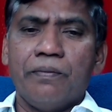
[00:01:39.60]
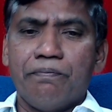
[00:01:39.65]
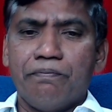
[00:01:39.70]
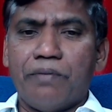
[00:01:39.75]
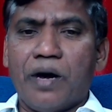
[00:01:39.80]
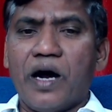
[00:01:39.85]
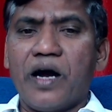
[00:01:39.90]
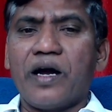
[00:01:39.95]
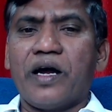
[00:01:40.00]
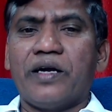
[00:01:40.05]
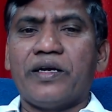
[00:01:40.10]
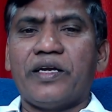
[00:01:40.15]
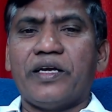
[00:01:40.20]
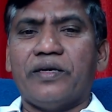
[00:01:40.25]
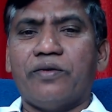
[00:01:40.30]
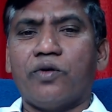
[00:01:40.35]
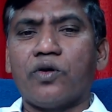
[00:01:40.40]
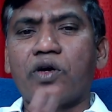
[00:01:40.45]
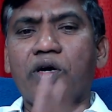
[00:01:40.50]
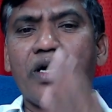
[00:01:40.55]
బాగా అంటే
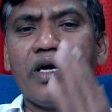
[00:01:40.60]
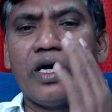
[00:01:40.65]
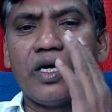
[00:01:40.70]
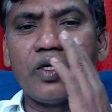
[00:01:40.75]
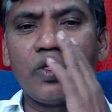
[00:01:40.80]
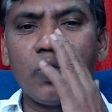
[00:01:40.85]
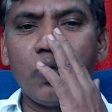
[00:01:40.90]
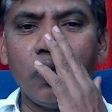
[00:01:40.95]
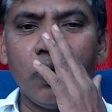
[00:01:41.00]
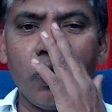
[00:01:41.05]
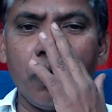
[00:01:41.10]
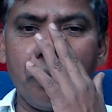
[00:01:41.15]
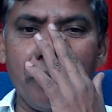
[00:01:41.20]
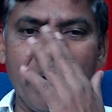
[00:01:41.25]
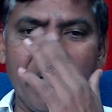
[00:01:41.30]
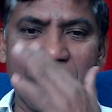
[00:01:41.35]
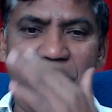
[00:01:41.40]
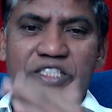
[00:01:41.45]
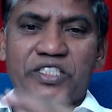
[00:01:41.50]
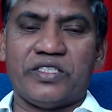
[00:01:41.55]
ఒక టూ
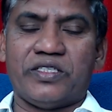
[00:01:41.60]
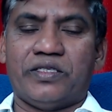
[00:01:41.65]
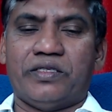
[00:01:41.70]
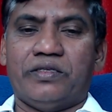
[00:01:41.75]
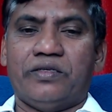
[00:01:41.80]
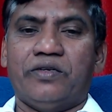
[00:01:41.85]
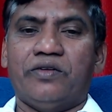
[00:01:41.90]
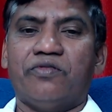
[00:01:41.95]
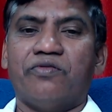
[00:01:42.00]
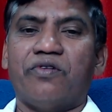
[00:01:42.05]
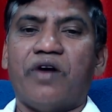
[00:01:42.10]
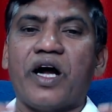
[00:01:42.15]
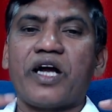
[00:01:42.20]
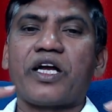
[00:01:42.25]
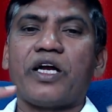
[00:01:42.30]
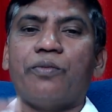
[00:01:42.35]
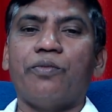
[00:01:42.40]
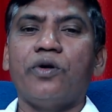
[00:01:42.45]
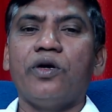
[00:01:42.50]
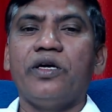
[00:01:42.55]
మినిట్స్
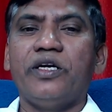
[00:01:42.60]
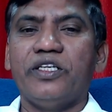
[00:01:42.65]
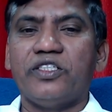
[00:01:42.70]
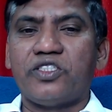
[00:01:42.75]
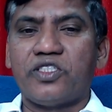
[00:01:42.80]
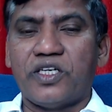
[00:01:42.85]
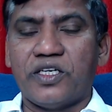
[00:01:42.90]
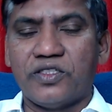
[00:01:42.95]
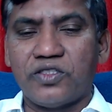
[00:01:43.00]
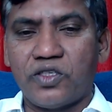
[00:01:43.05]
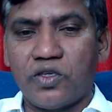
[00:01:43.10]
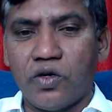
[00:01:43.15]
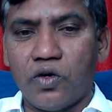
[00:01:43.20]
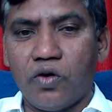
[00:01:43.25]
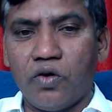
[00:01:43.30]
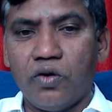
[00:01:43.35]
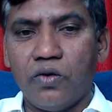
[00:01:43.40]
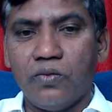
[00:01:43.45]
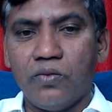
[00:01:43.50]
వాకబుల్ డిస్టెన్స్లో